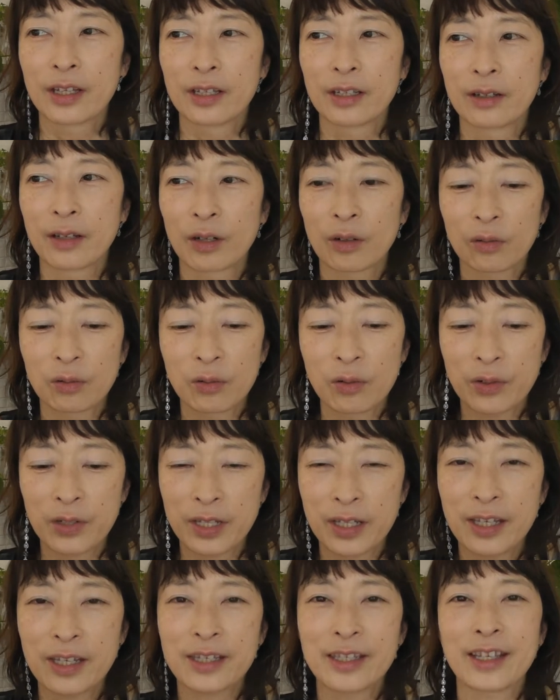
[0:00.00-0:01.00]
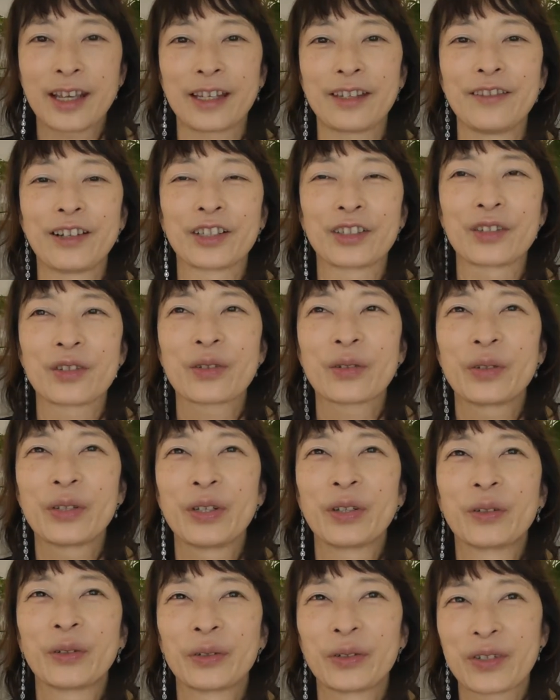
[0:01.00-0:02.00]
この筆者曰くそう
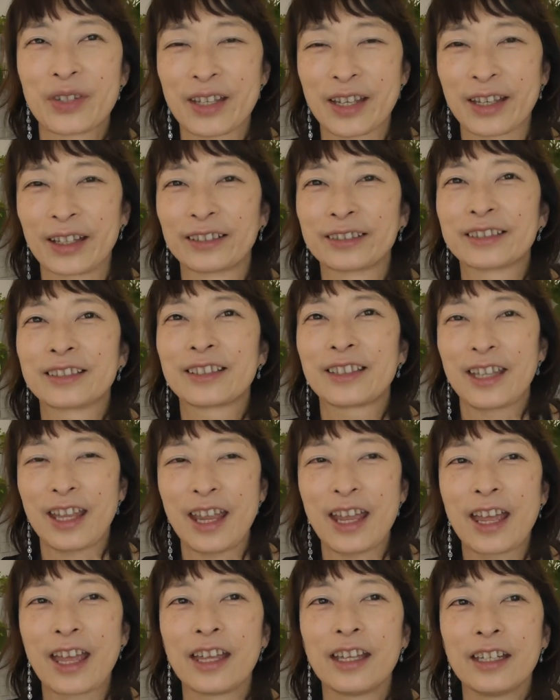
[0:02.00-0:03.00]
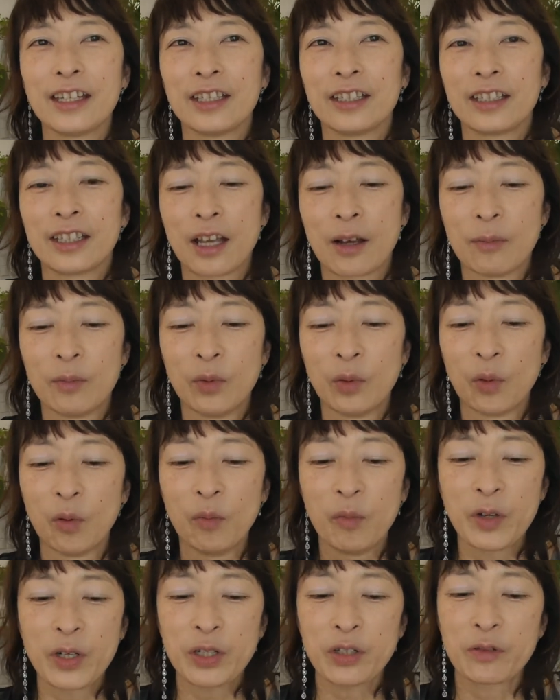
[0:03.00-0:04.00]
いうことじゃなくていやもう
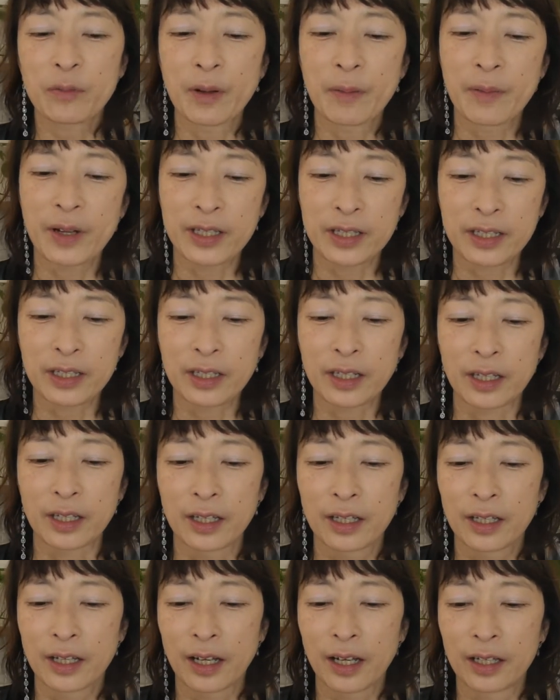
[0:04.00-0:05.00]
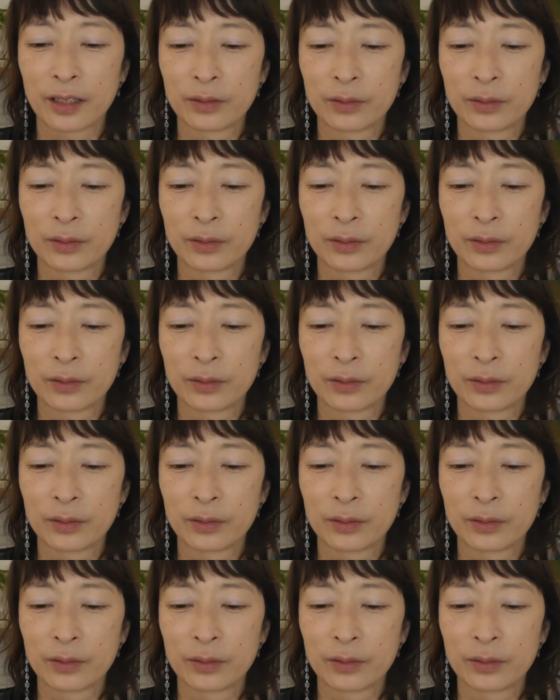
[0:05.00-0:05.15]
思いのままにあ